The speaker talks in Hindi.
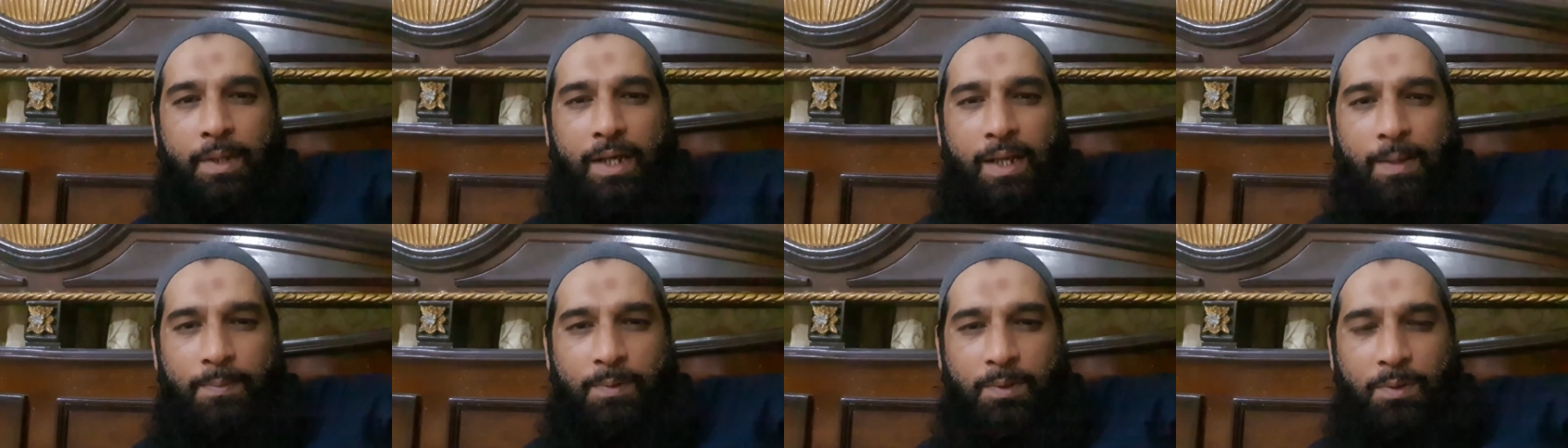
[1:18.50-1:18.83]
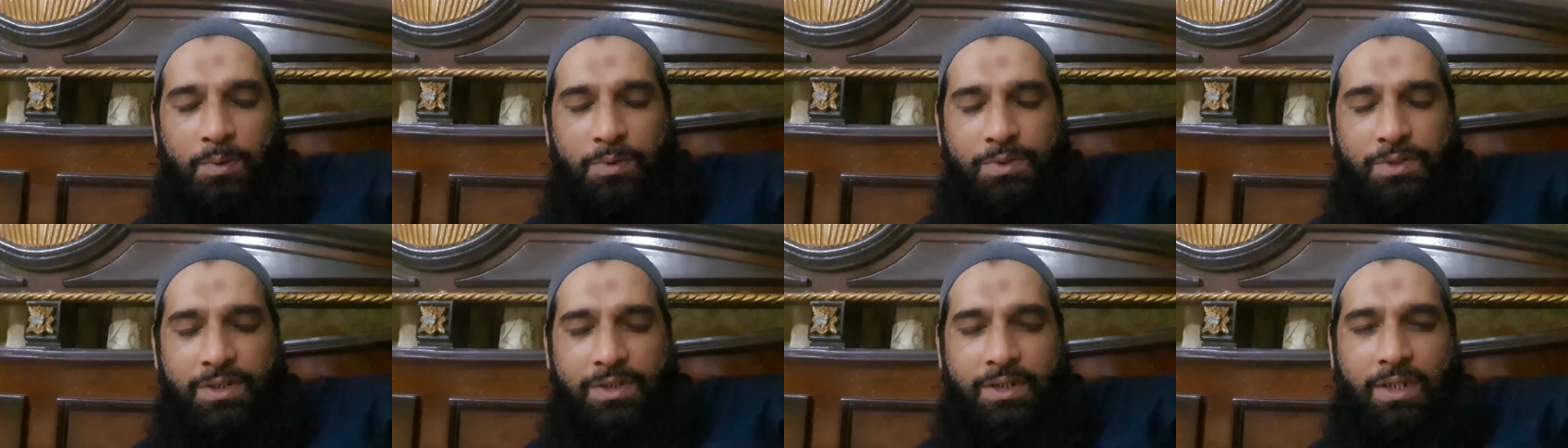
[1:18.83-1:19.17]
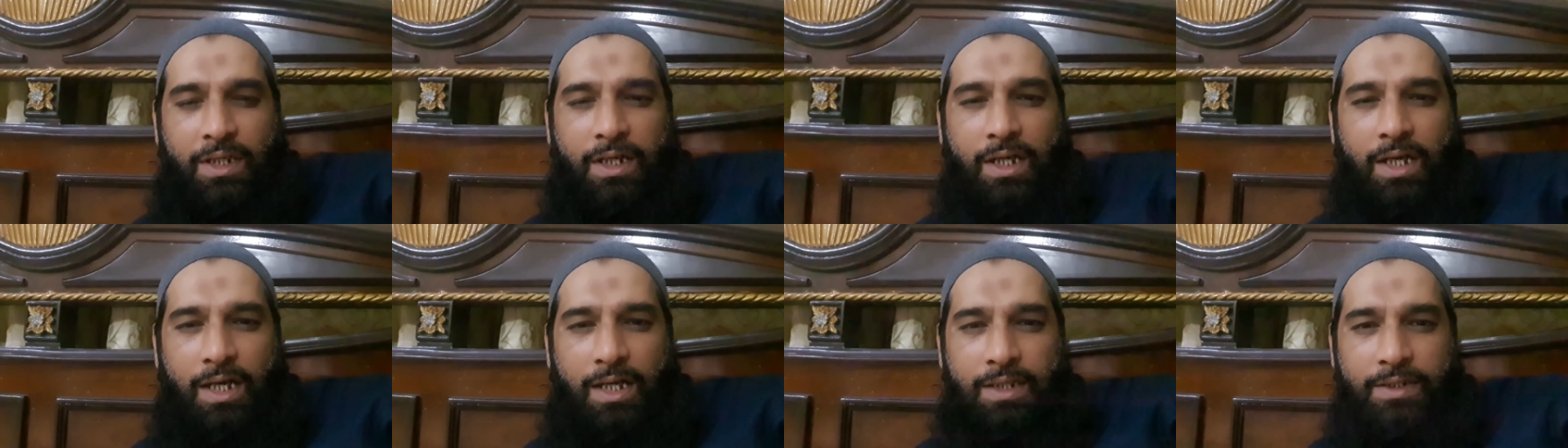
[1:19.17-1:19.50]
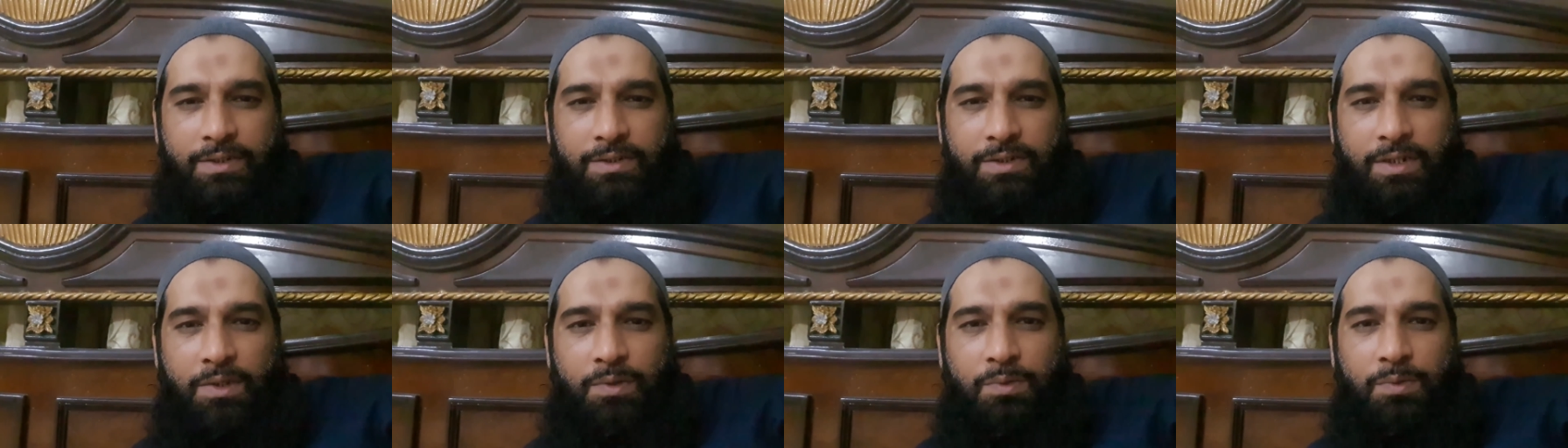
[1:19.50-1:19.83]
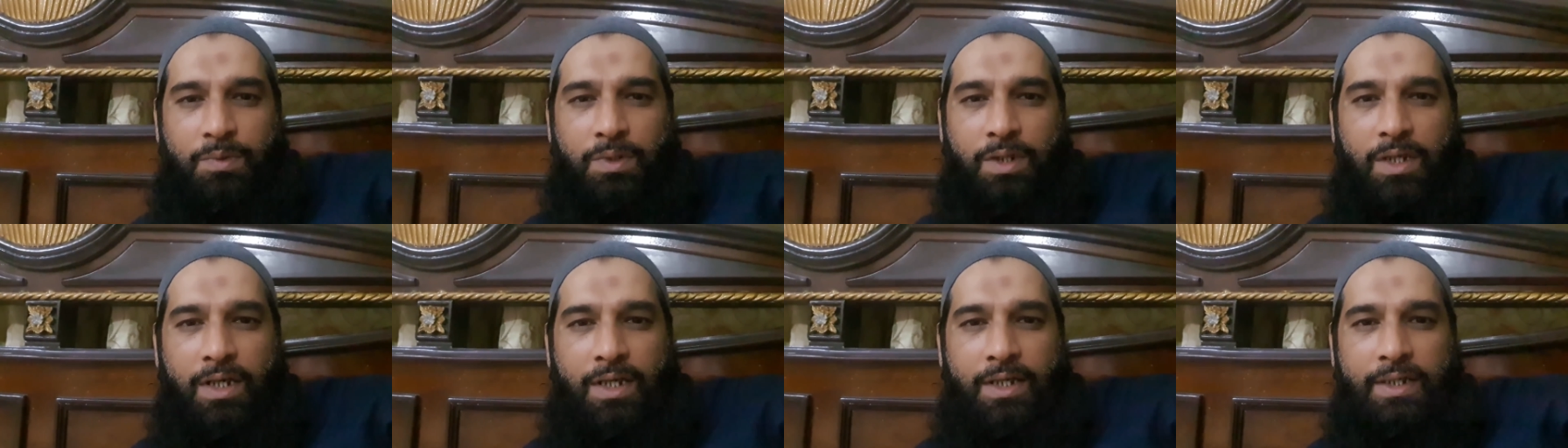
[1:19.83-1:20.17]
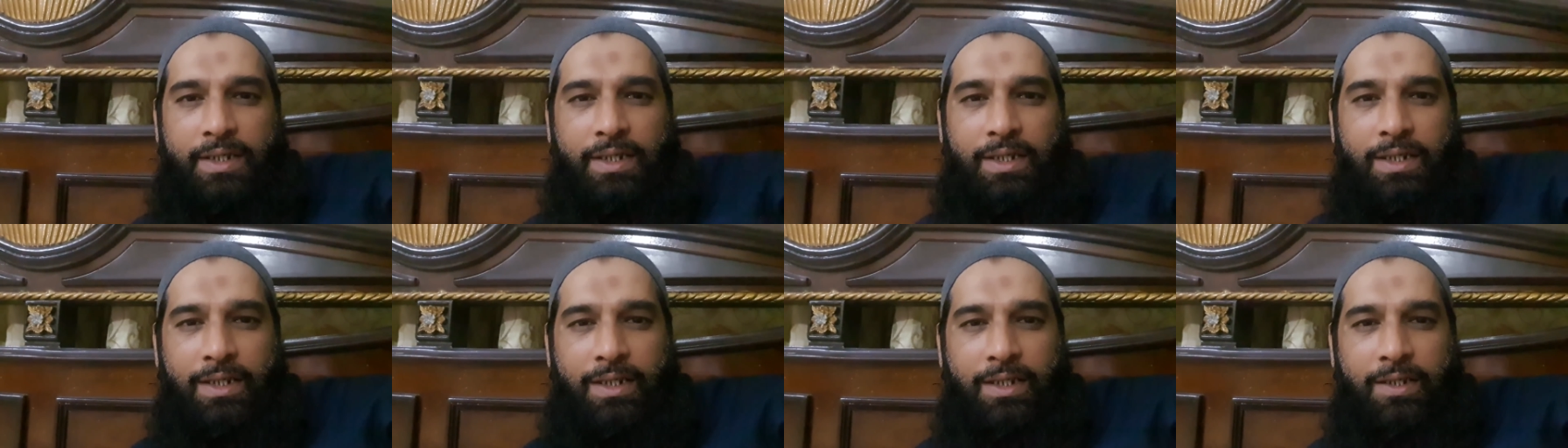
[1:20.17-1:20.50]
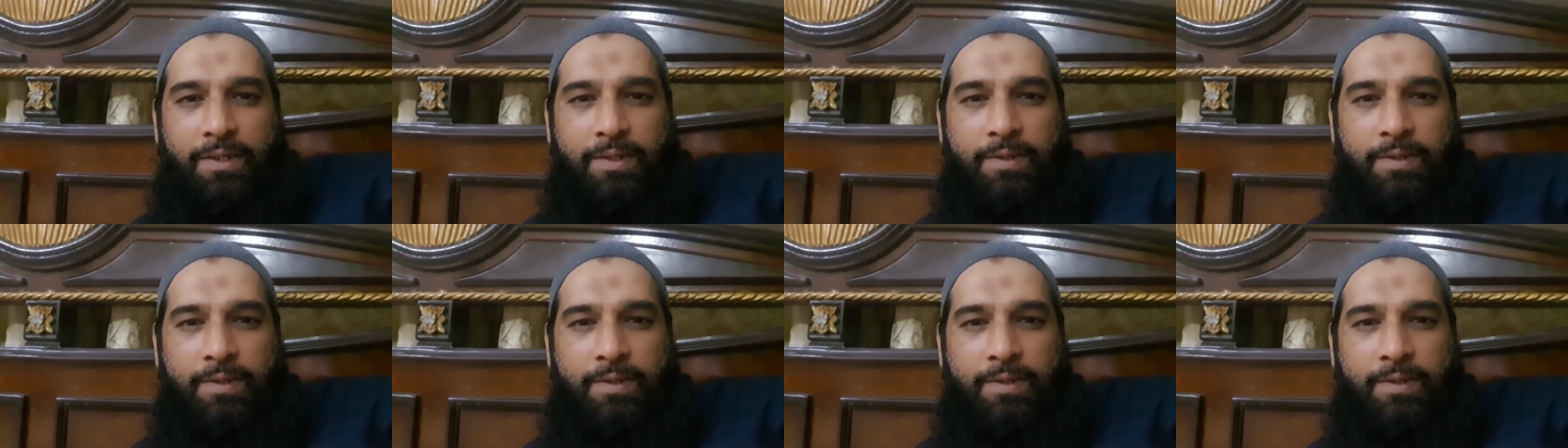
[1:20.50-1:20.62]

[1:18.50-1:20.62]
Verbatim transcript: मैं आप लोगों से दरख्वास्त करूंगा कि